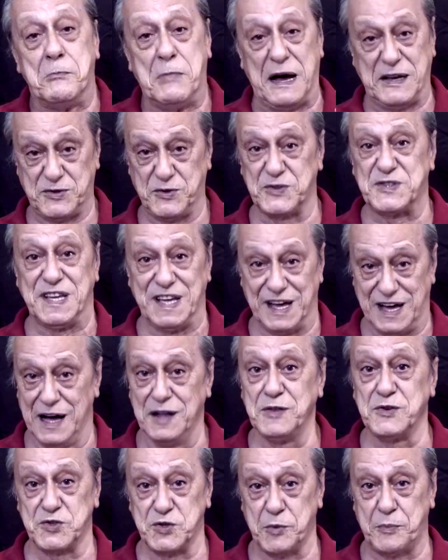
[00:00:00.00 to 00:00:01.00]
mas os
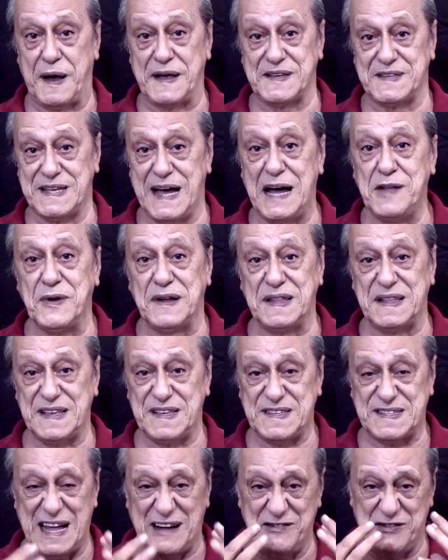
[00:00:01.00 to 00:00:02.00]
enganos do passado ainda
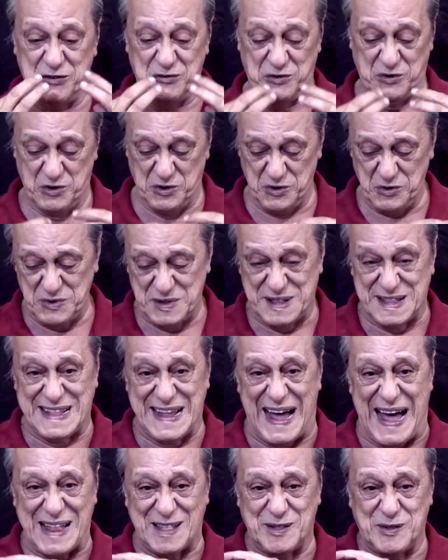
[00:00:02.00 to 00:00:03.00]
estavam
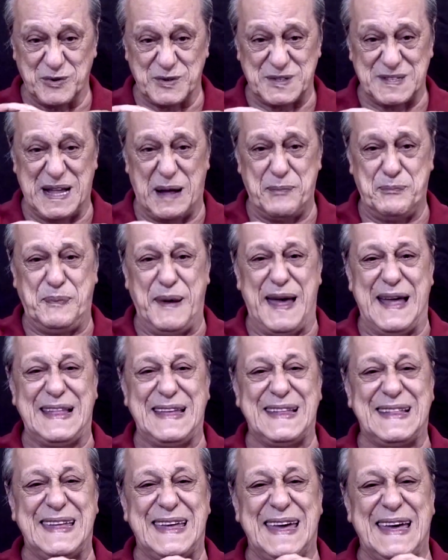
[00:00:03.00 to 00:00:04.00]
grudados na
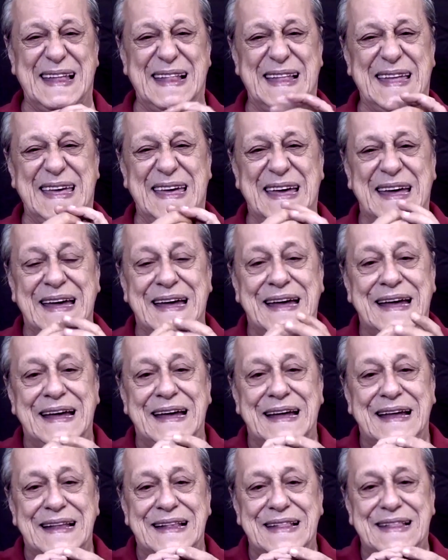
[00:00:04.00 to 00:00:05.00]
pele dele,
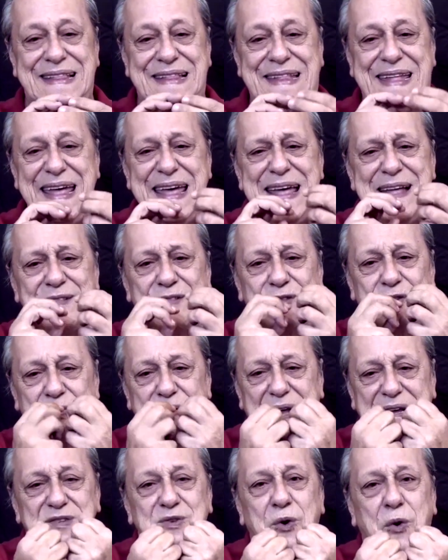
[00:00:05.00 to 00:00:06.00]

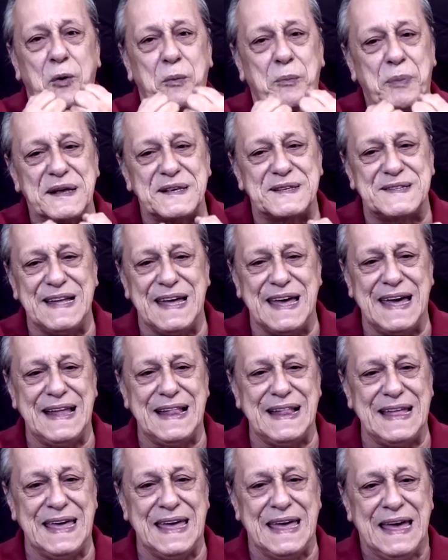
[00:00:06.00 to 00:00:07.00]
dentro das roupas
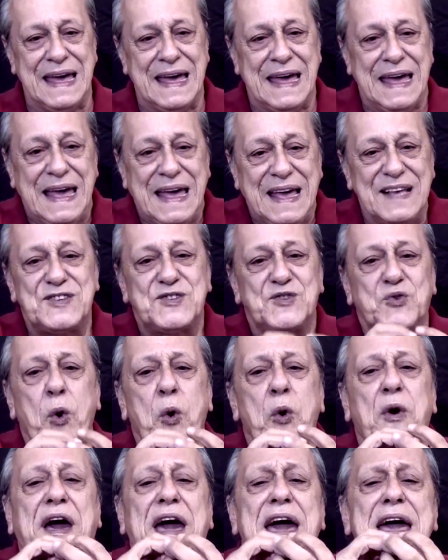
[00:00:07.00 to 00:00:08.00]
dele,
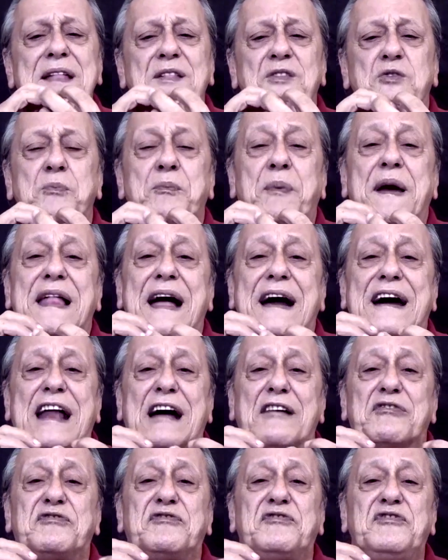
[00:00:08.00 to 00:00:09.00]
escorrendo pela
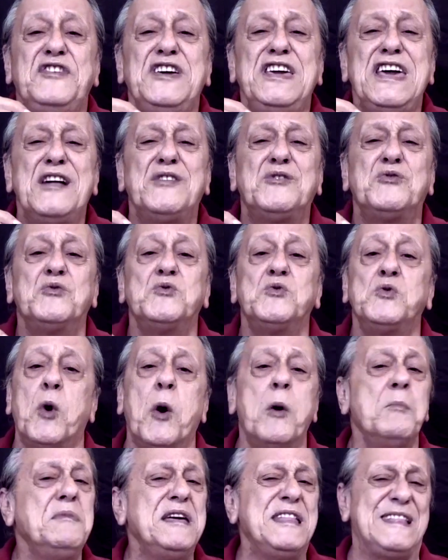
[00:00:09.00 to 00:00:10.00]
grafia do
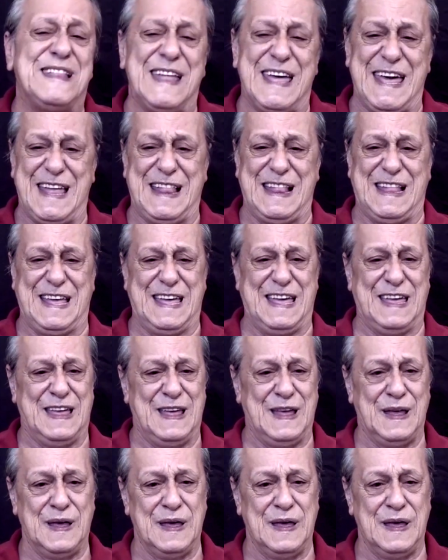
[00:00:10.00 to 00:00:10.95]
nome dele.